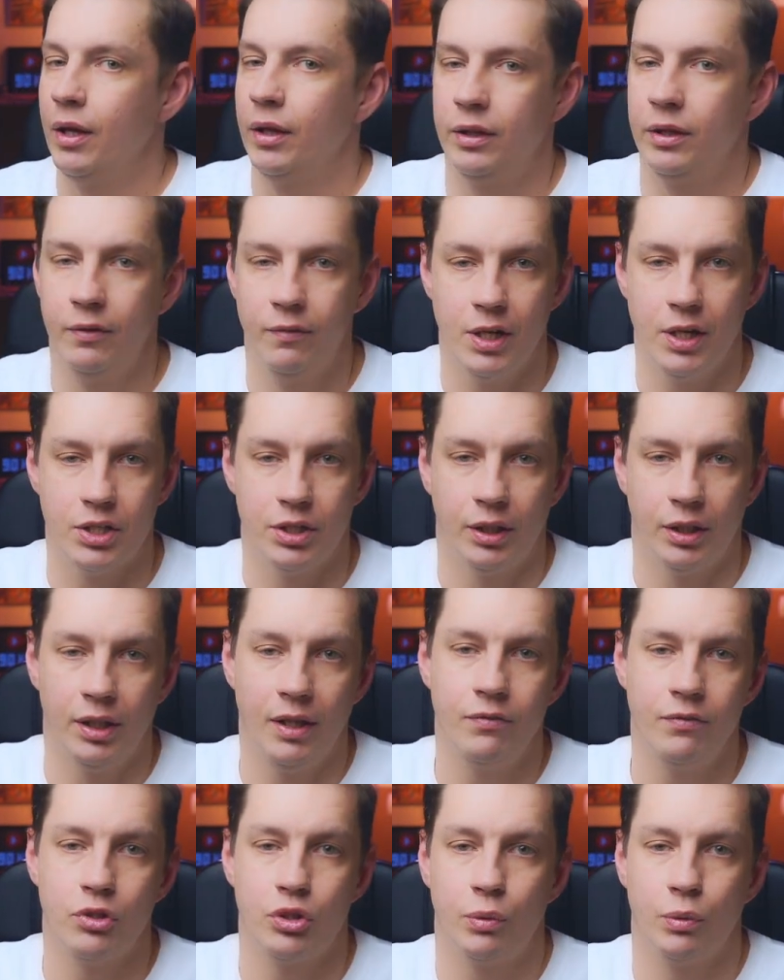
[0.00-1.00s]
Неважно,
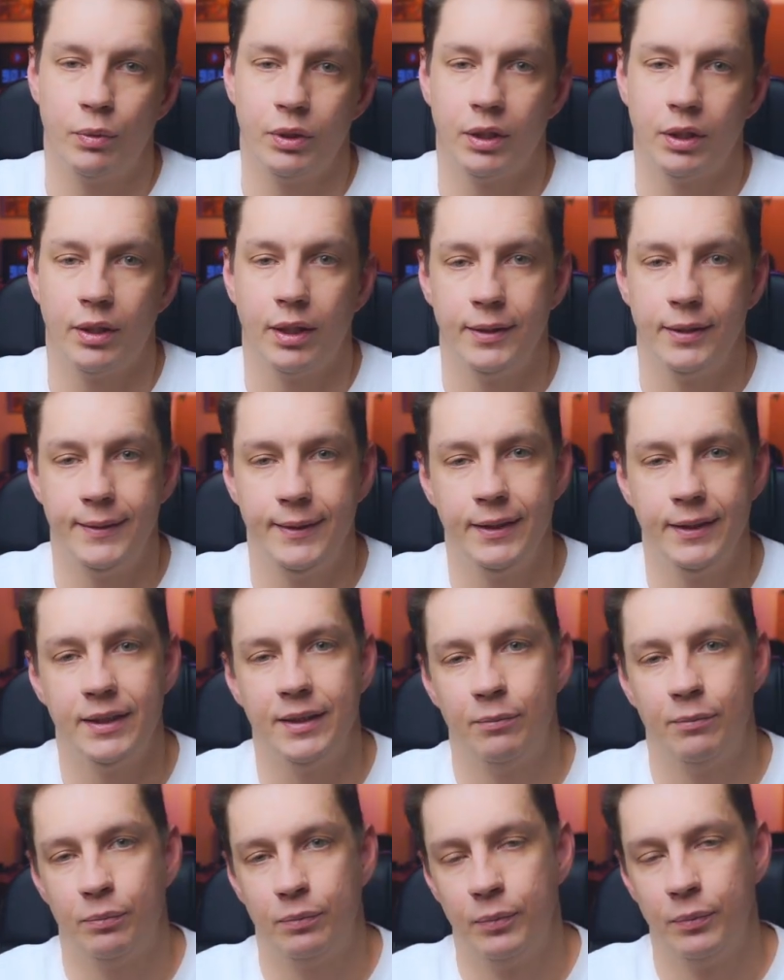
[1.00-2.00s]
главное, чтобы этот контент
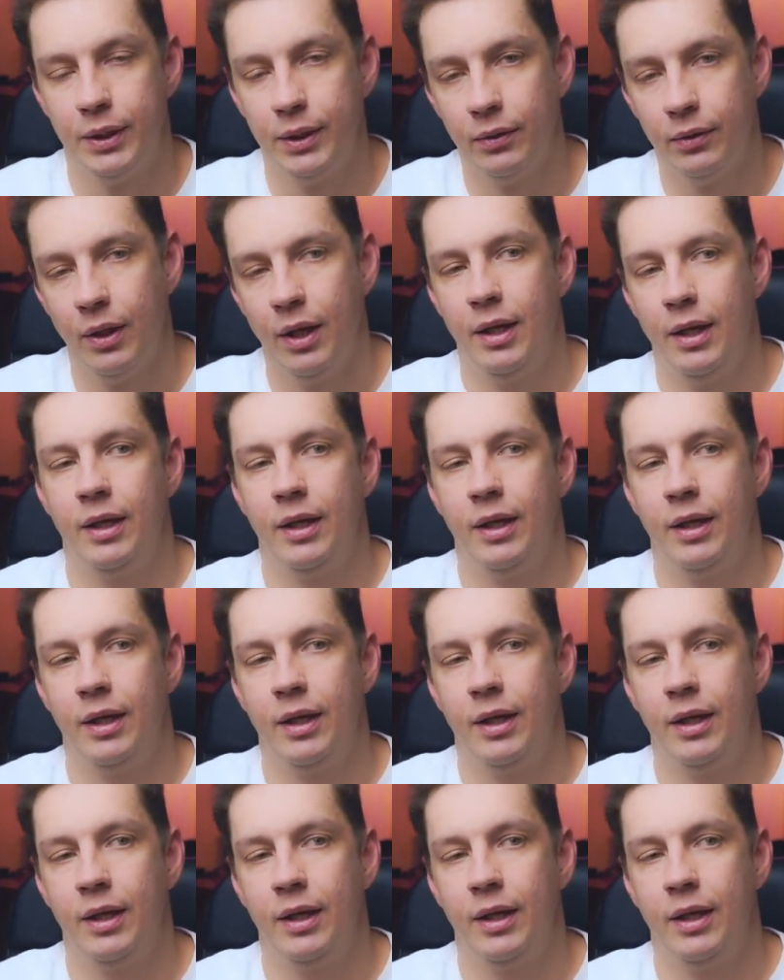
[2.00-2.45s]
был